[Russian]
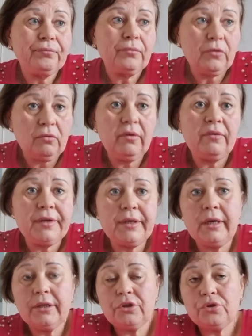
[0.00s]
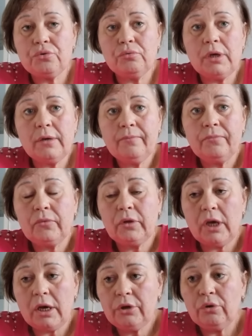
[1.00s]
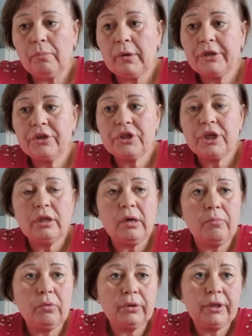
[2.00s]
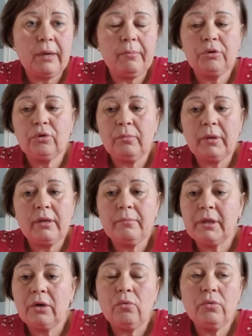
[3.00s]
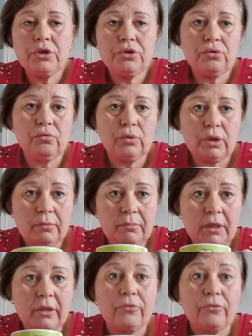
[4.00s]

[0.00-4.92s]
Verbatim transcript: Но ну, вы видели это чудо? я ее продержала полдня, а потом она меня очень утомила.